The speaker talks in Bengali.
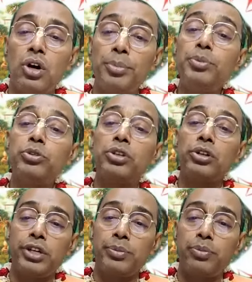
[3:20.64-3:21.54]
অভিভূত
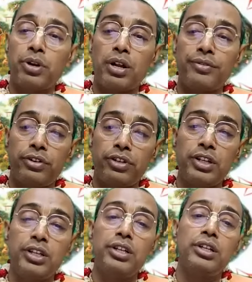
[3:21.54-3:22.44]
হয়ে পড়ার
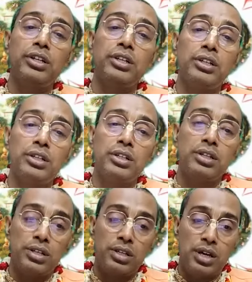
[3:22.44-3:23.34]
ফলে
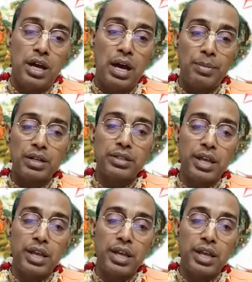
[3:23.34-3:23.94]
আমার